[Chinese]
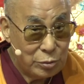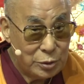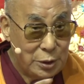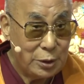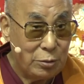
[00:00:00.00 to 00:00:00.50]

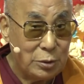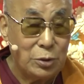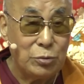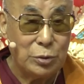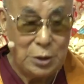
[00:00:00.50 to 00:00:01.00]
所以众因
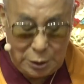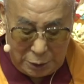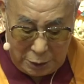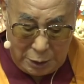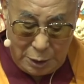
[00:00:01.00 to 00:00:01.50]
缘说
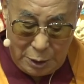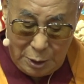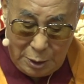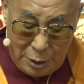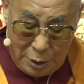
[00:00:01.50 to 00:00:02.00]
法，我即
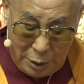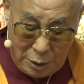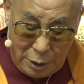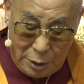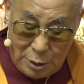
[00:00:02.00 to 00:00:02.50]
是我说
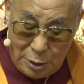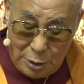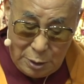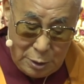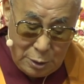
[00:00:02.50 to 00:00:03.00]
即是
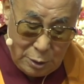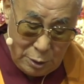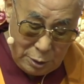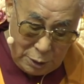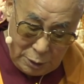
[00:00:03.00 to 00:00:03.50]
空，
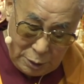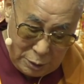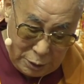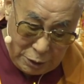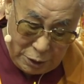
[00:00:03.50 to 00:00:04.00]
意为是
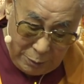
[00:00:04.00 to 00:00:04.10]
假名，